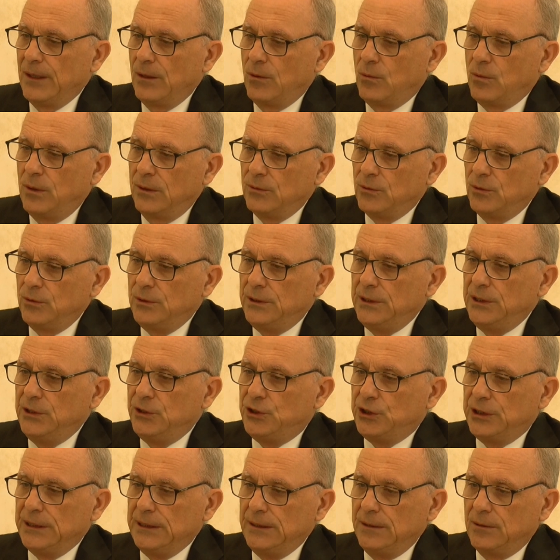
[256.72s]
eh, quando
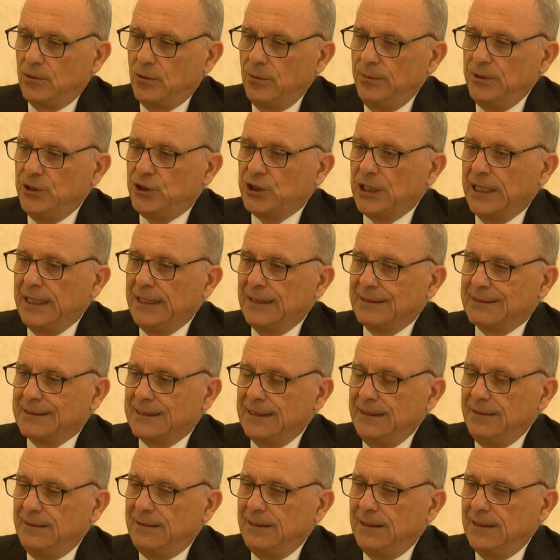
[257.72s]
dici cominciai a
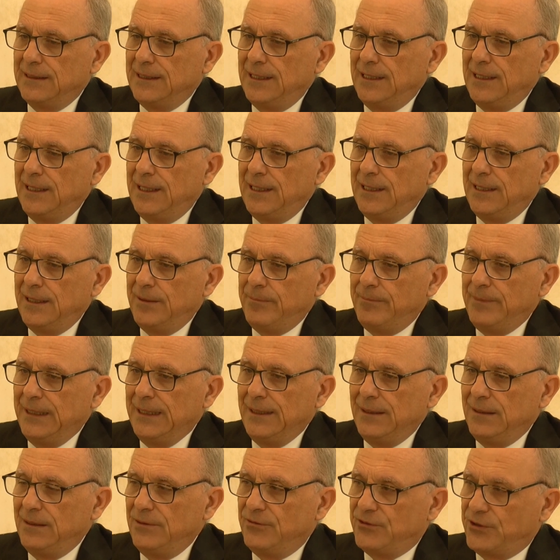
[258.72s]
sentire delle
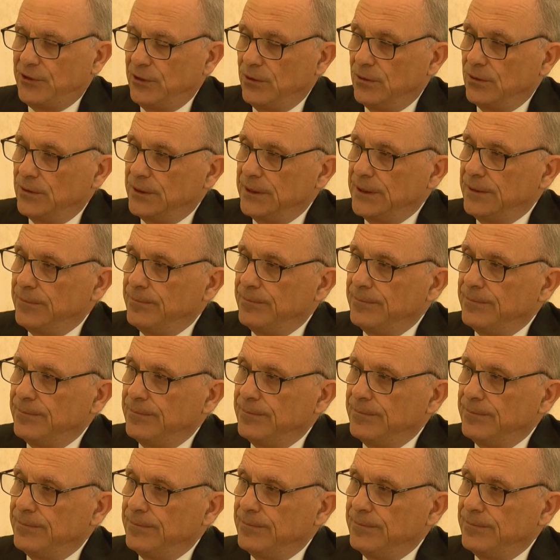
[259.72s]
benedizioni?